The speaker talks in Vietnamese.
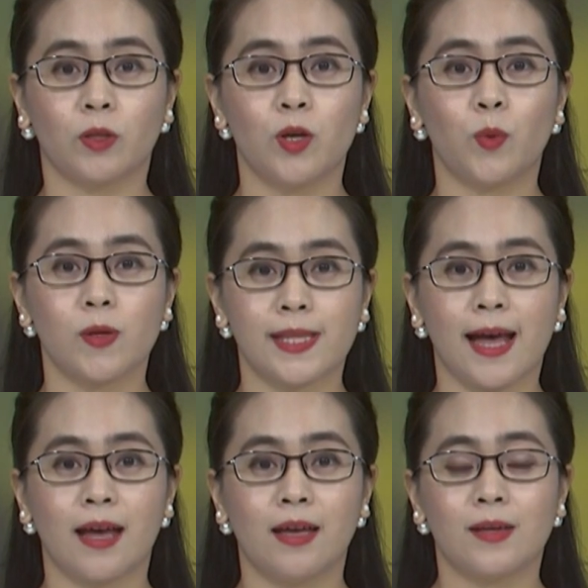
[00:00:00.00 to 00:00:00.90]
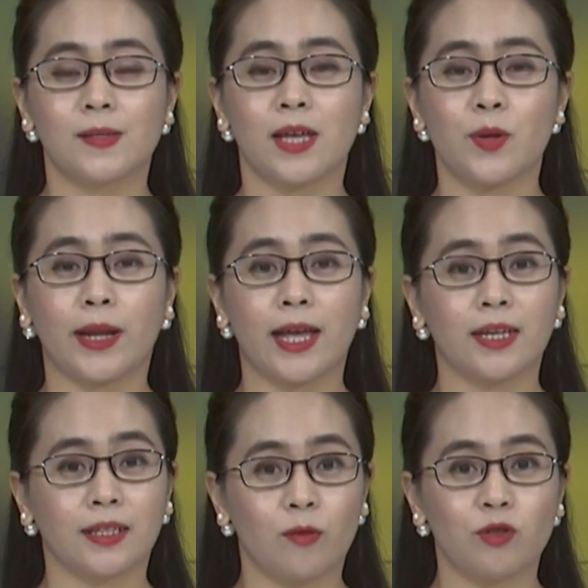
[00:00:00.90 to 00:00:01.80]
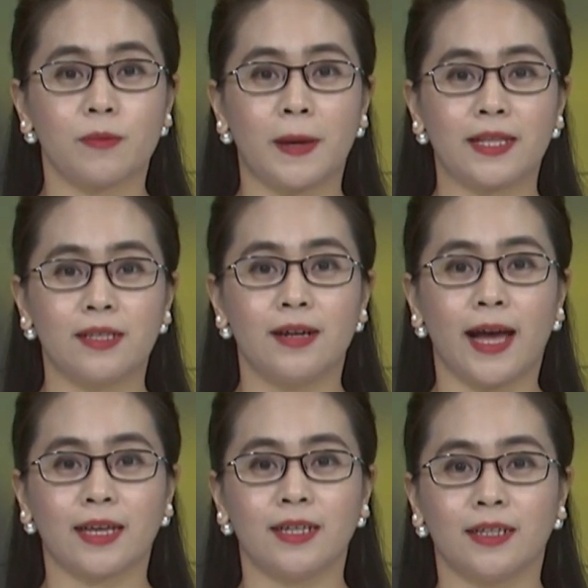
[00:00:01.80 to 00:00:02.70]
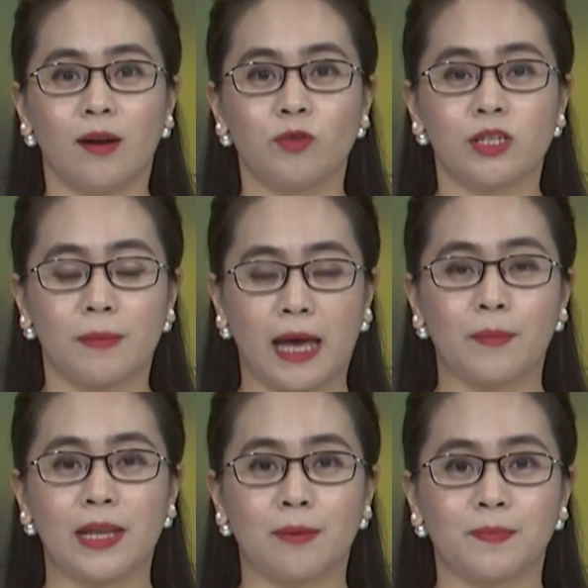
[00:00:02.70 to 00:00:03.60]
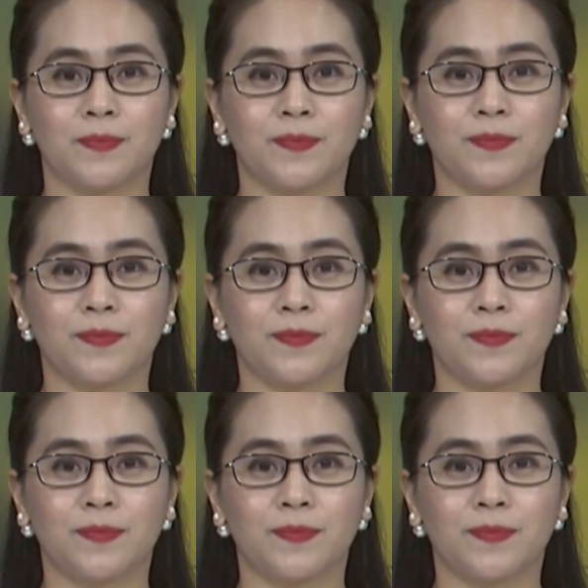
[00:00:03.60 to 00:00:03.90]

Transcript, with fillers: mục tiêu quốc gia giai đoạn 2024-2025.